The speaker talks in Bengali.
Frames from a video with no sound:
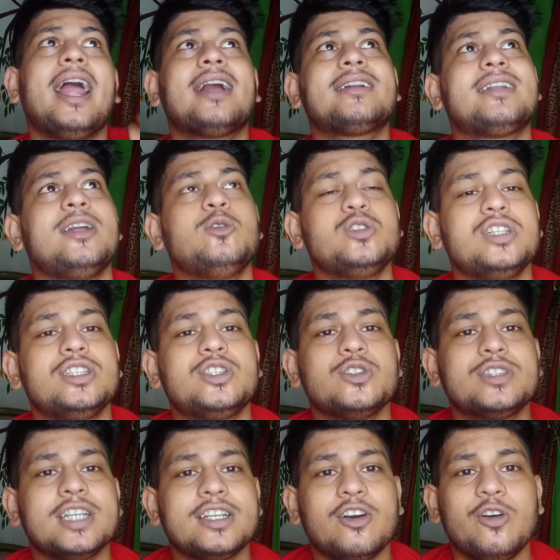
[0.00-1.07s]
একটাই উদ্দেশ্য
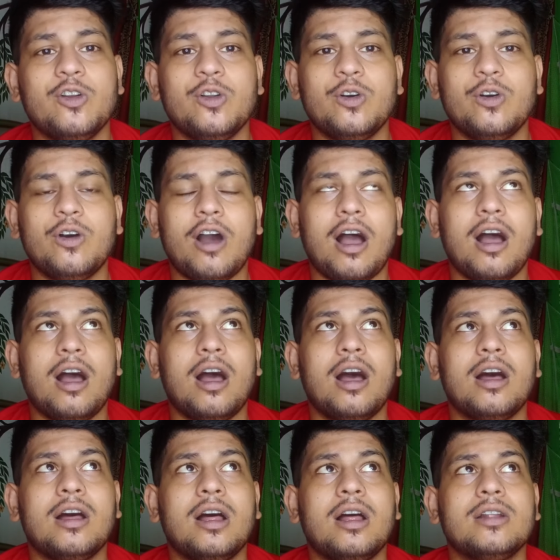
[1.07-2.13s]
সেটা হলো
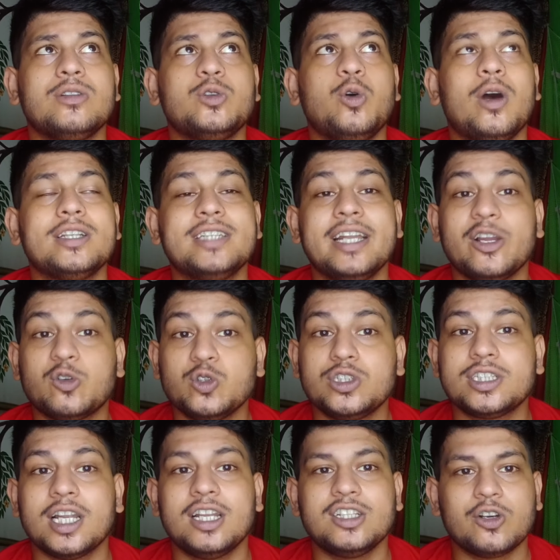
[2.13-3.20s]
দু
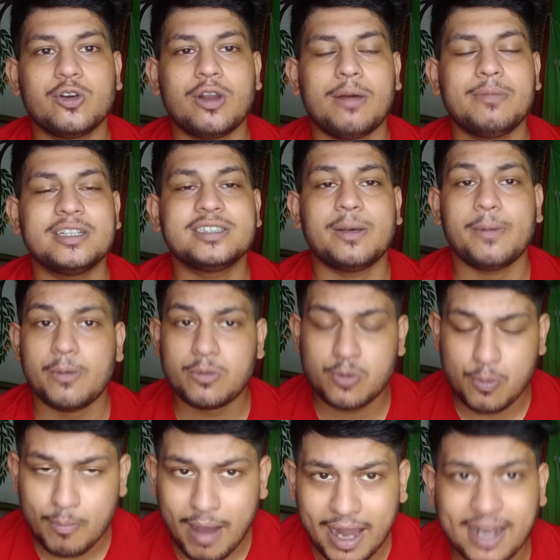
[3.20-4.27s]
সালে যখন আমার
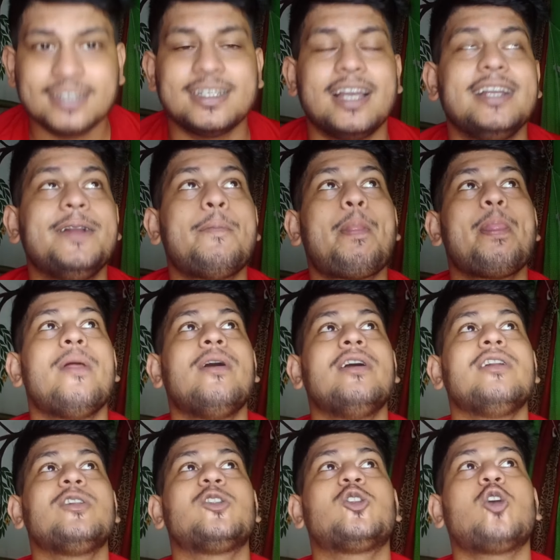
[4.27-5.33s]
জামাইবাবু মারা যায়
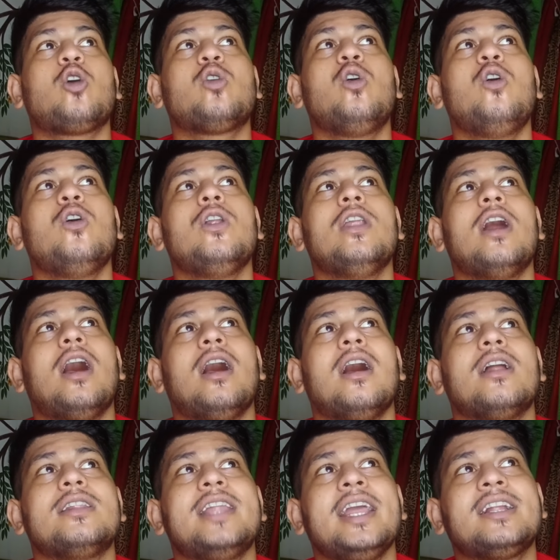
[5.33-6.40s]
তখন
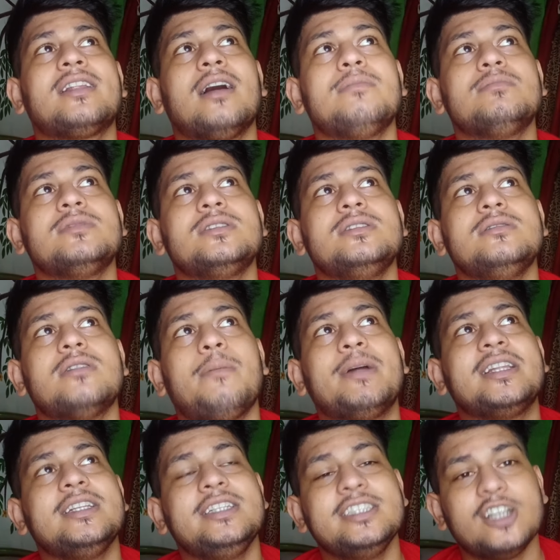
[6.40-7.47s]
দেখতাম
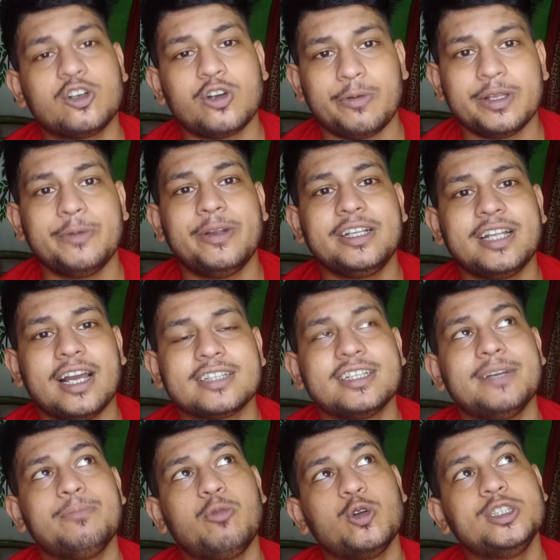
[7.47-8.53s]
আমার দিদি যখন আমাদের বাড়িতে
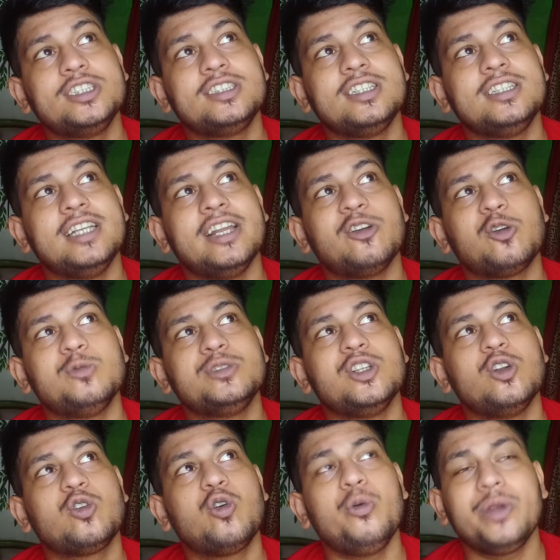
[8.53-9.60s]
আসে পরিস্থিতি এরকম
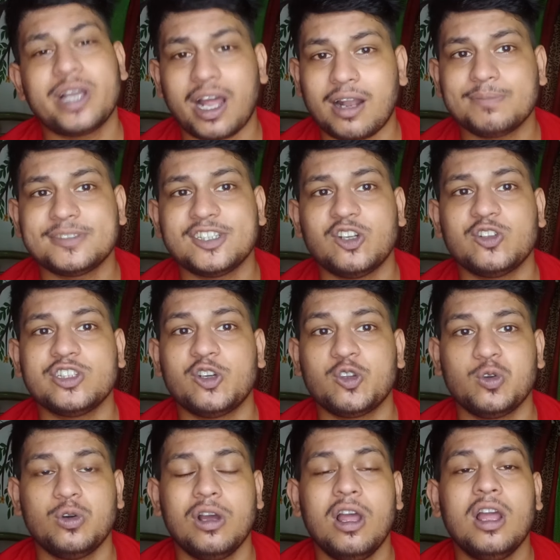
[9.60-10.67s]
ছিল খুবই খারাপ ছিল
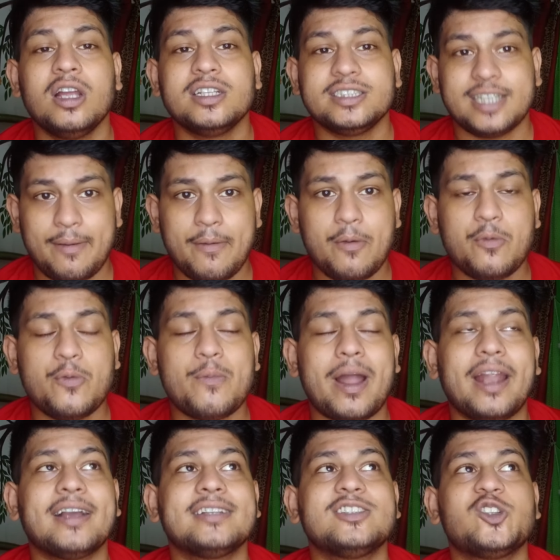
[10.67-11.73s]
যেহেতু জামাইবাবু
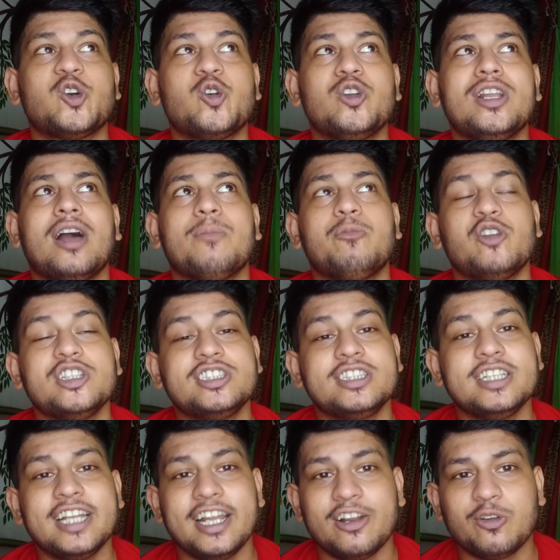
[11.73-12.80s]
মারা গেছে তখন না
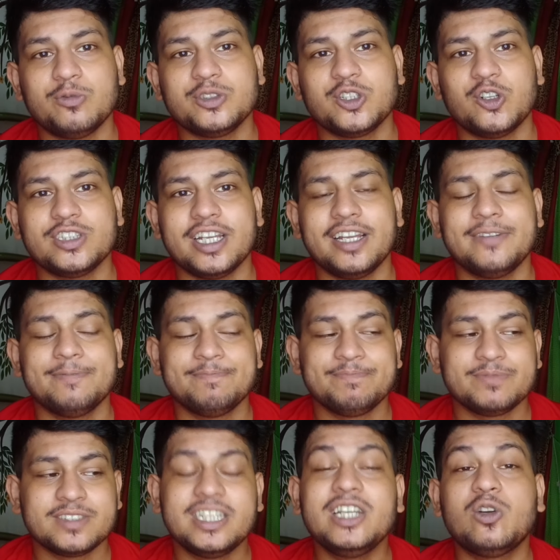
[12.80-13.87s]
পরিস্থিতি এরকম ছিল যে
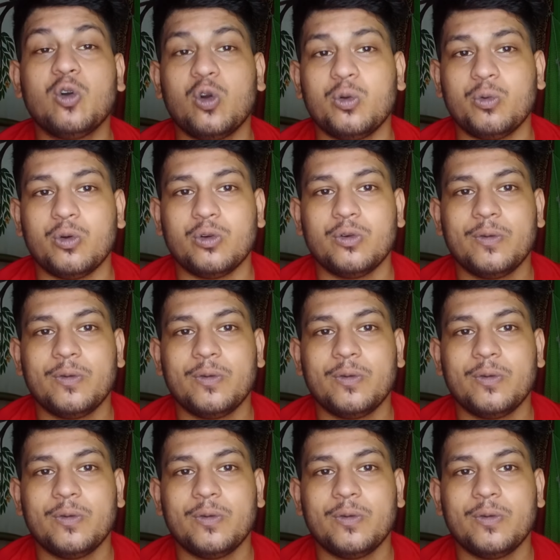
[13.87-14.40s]
কি করব।